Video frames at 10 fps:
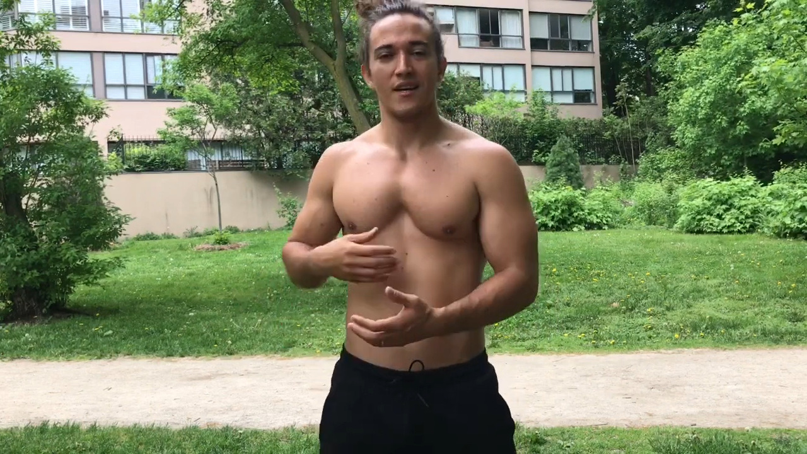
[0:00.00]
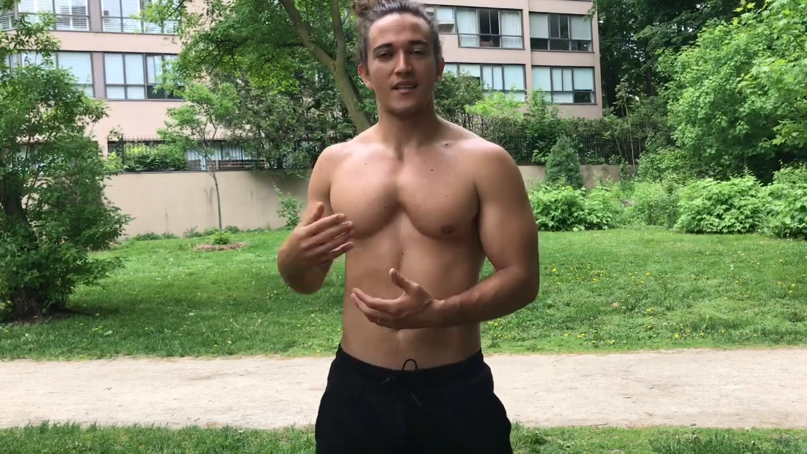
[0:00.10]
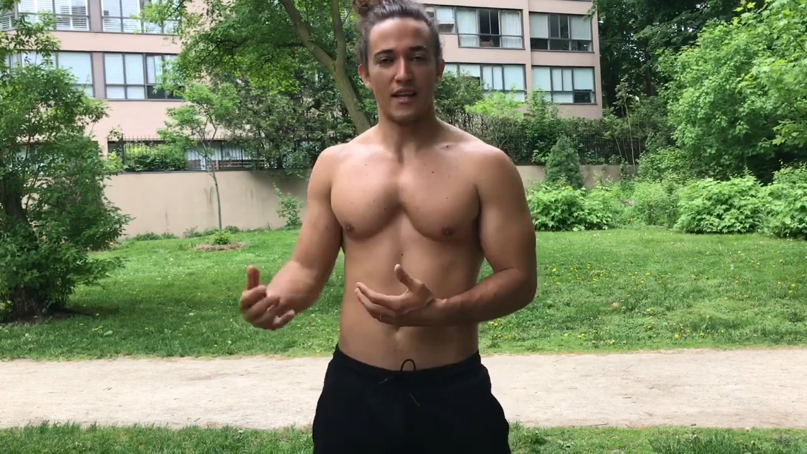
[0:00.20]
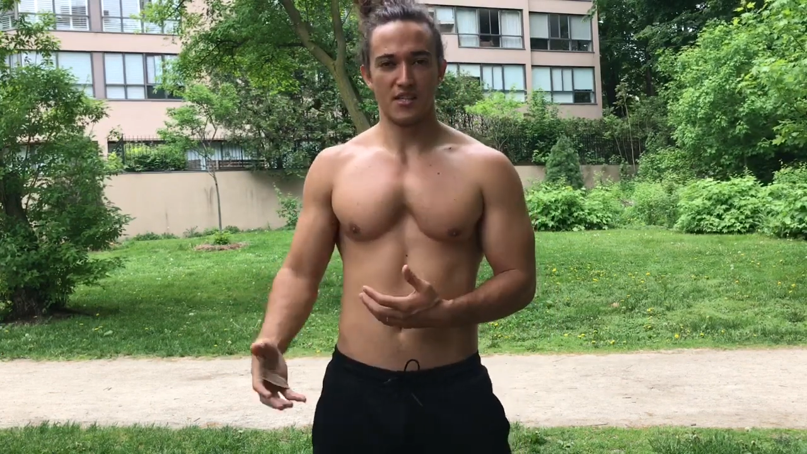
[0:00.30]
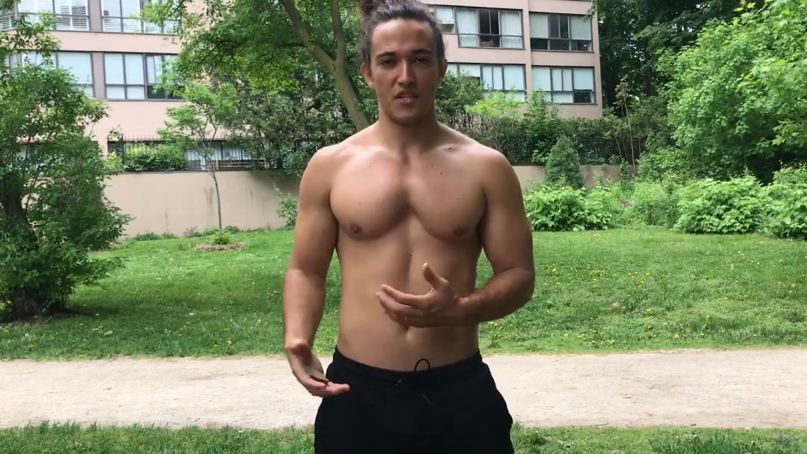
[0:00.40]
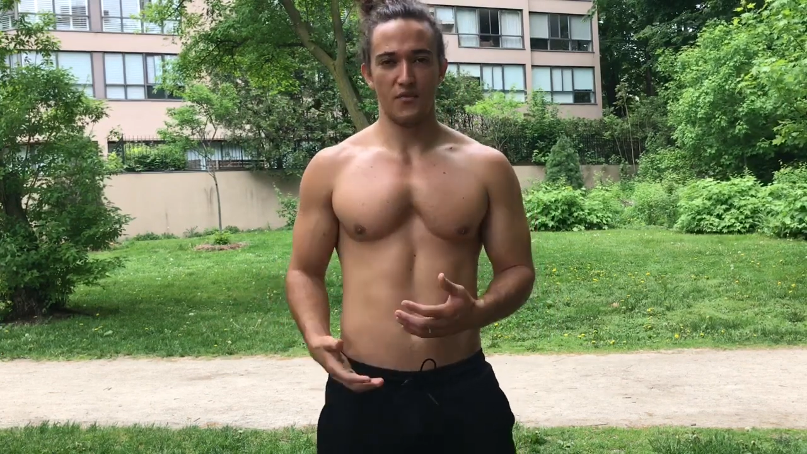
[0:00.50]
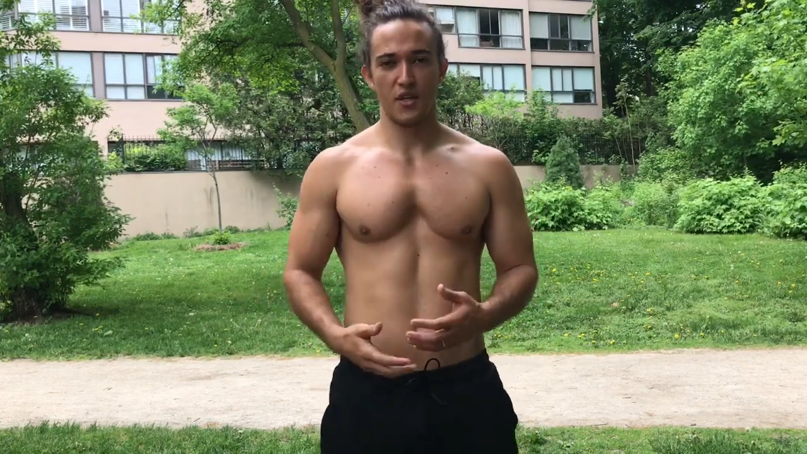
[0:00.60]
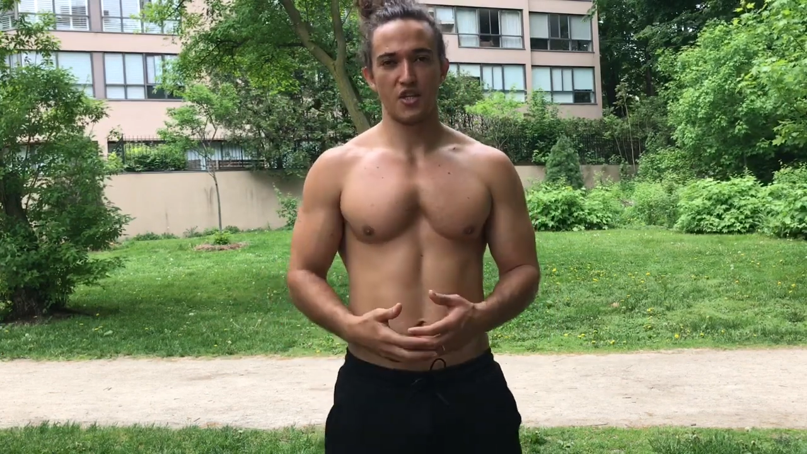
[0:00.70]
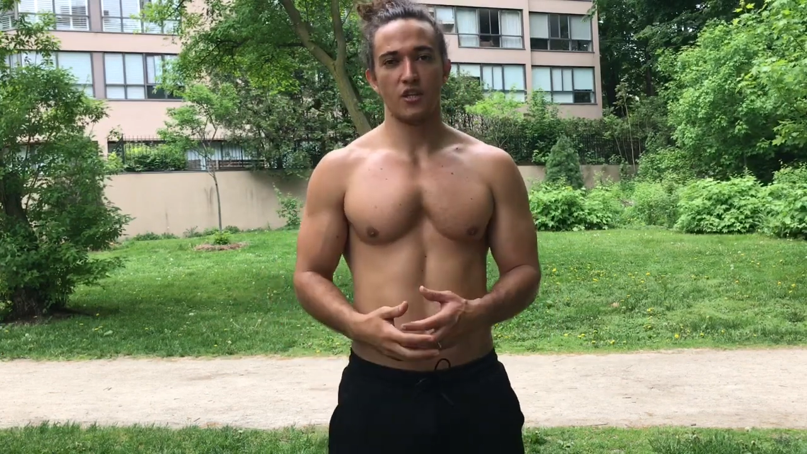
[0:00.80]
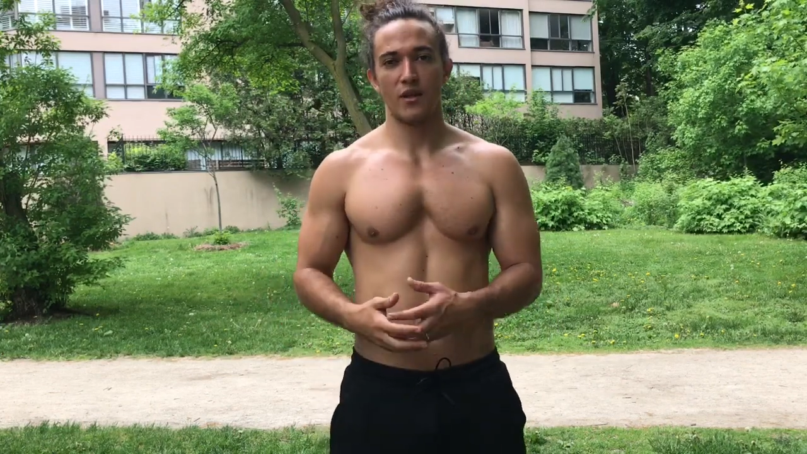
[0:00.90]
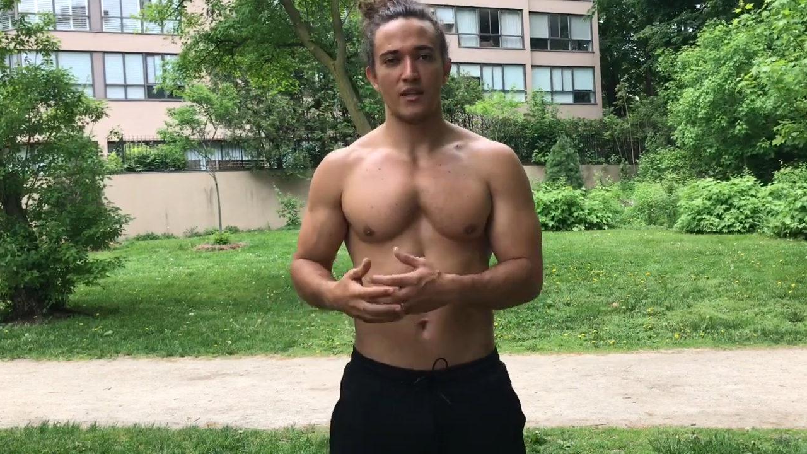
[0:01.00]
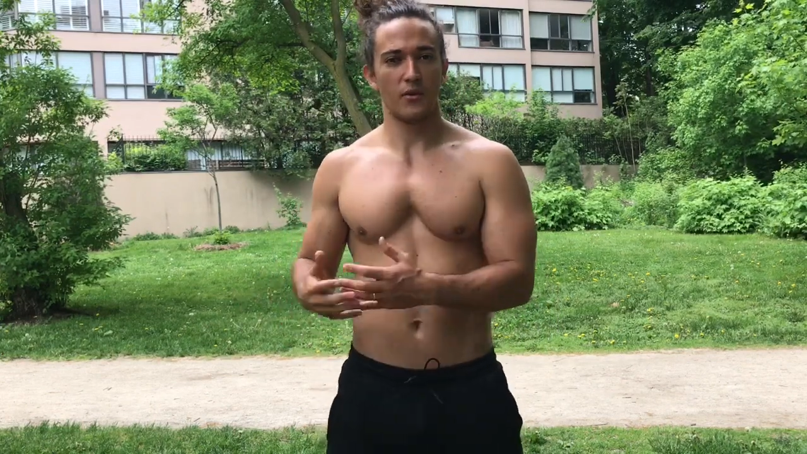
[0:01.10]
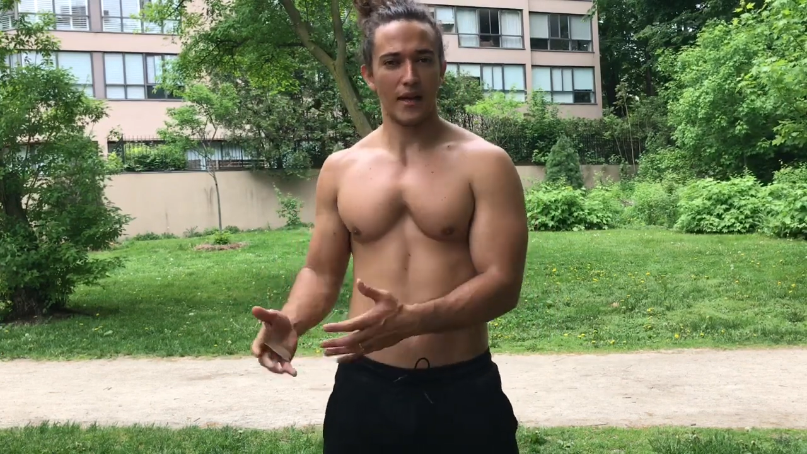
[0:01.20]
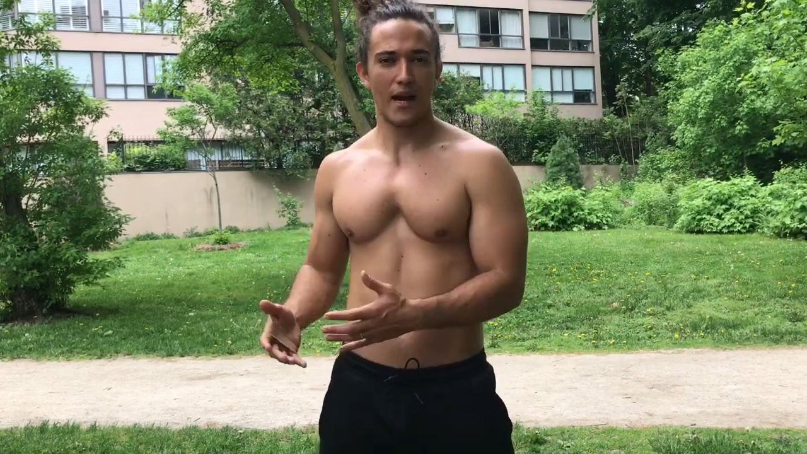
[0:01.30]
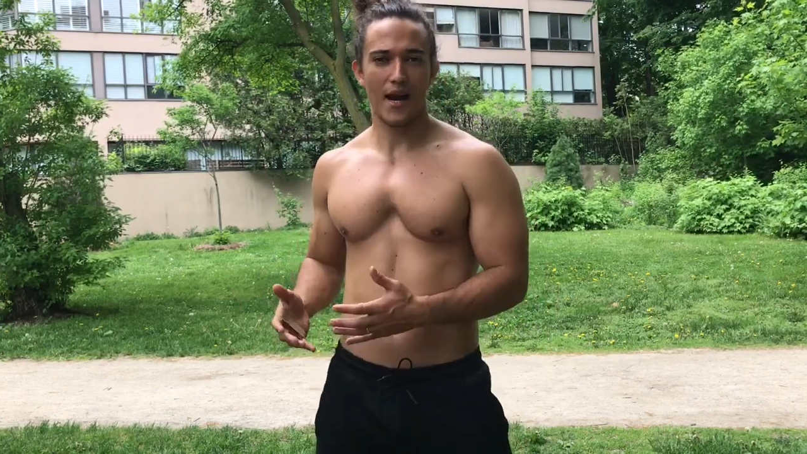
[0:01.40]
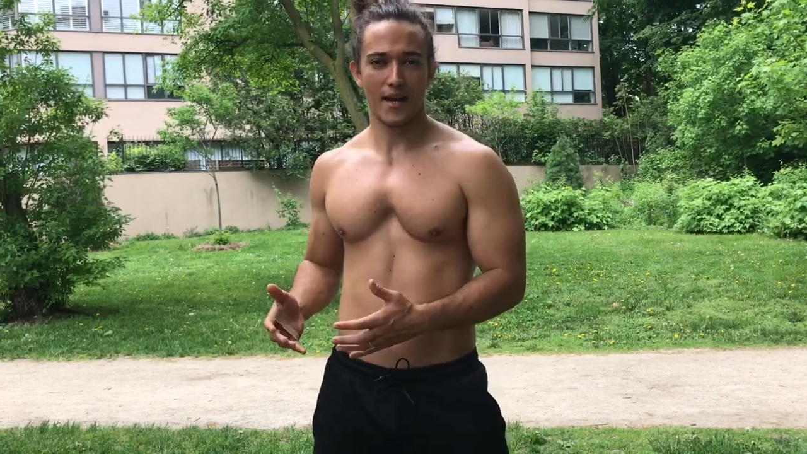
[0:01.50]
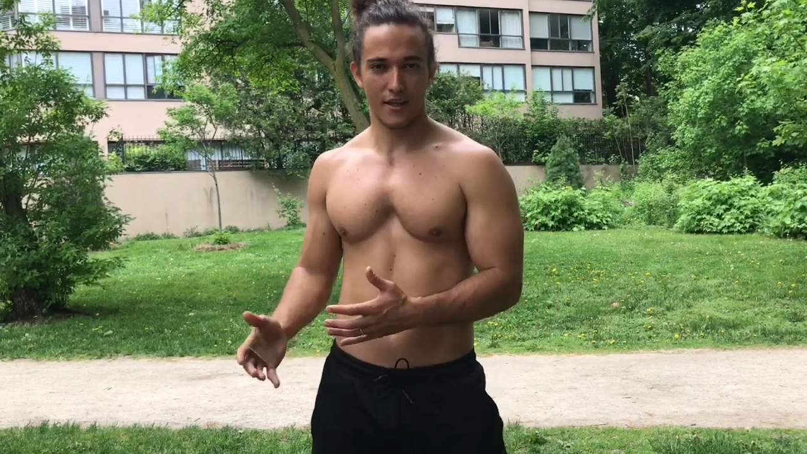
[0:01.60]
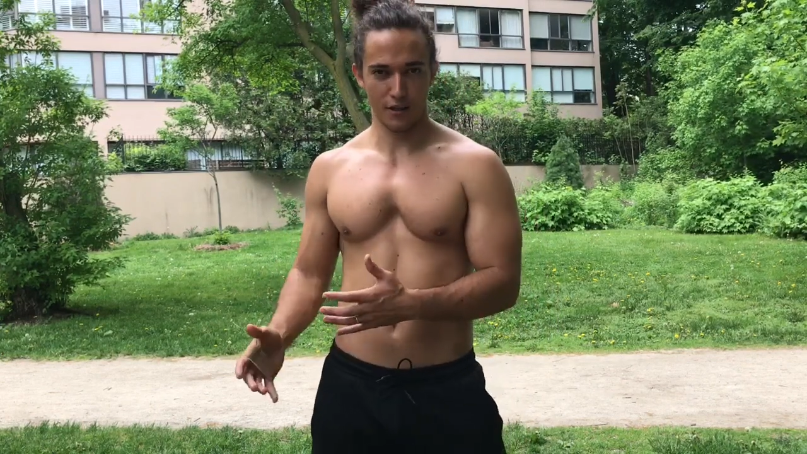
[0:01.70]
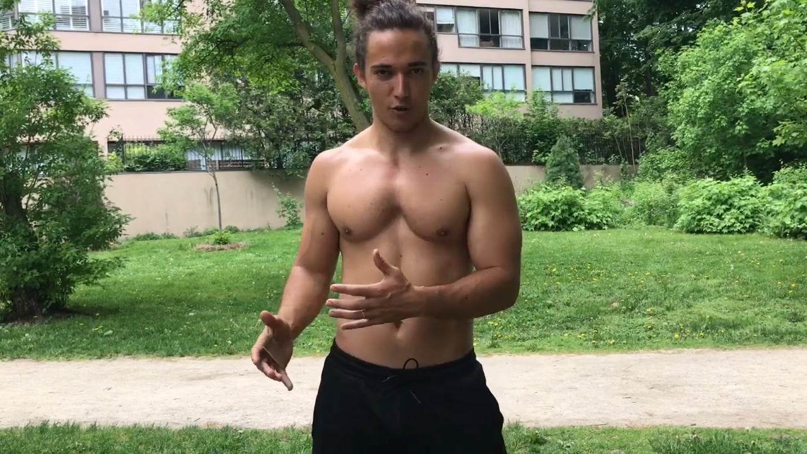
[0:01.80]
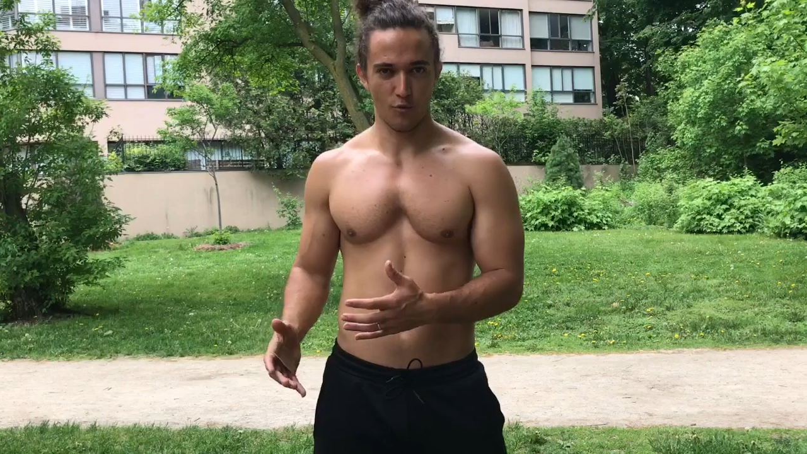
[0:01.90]
está se divertindo, ela não encara
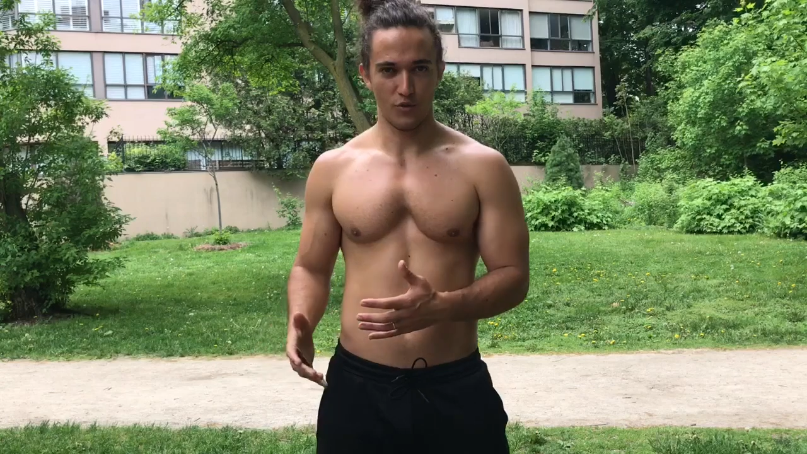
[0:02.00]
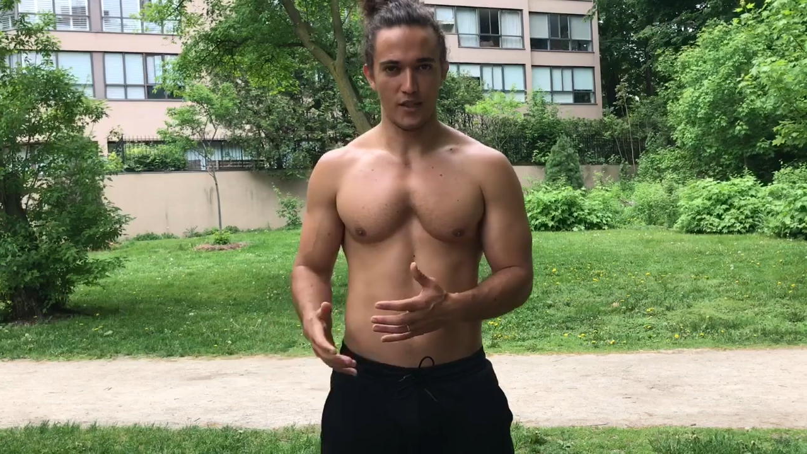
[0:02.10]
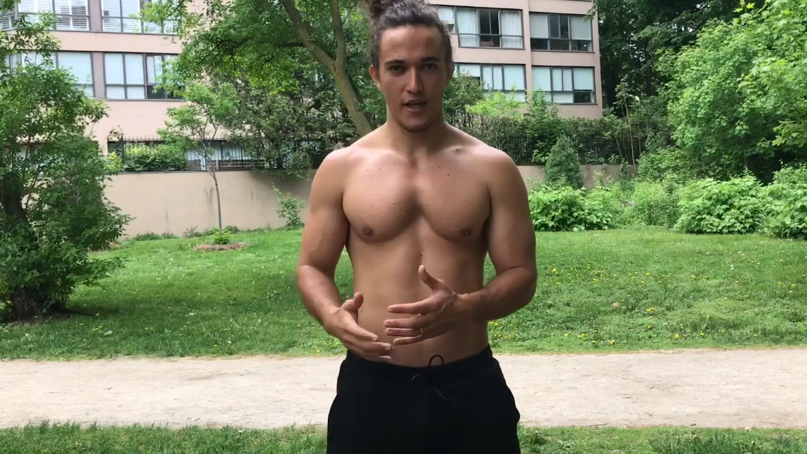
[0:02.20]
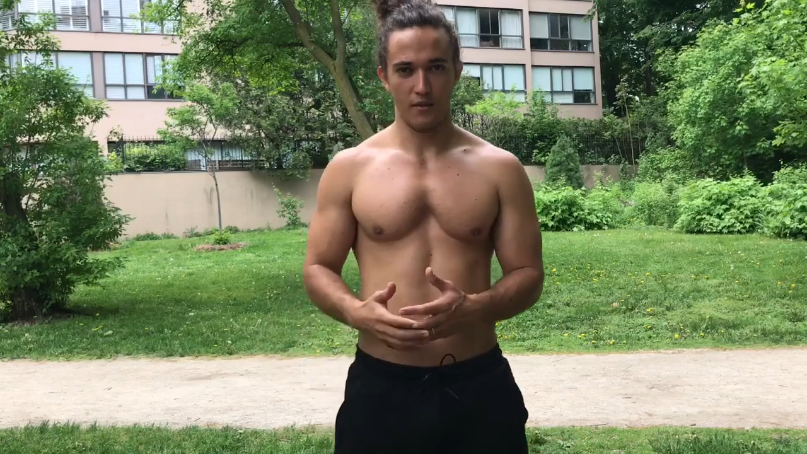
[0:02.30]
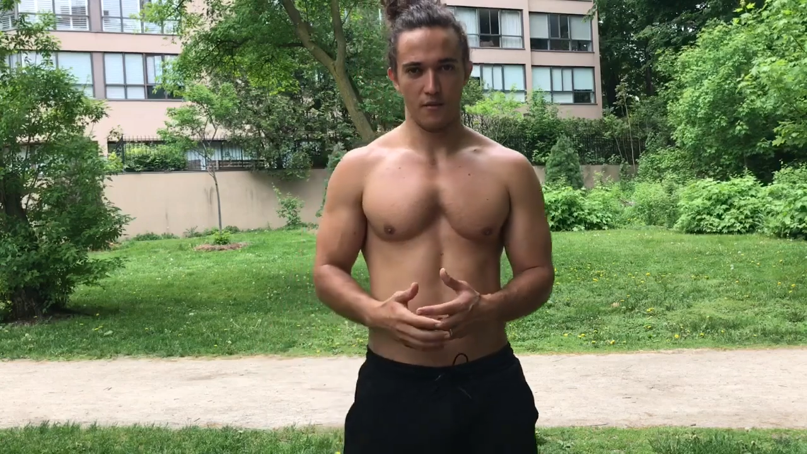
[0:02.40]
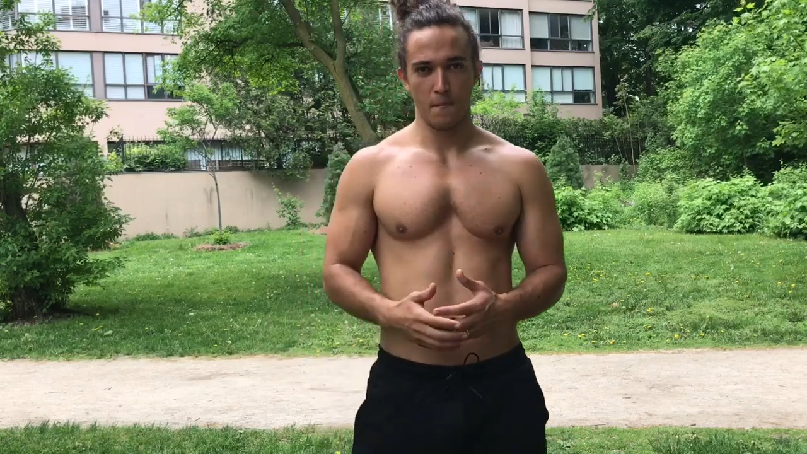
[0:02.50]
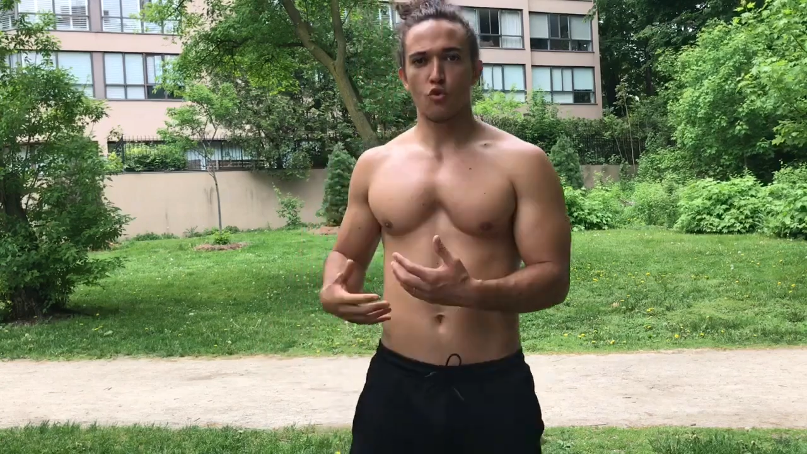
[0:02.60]
aquilo como um treino.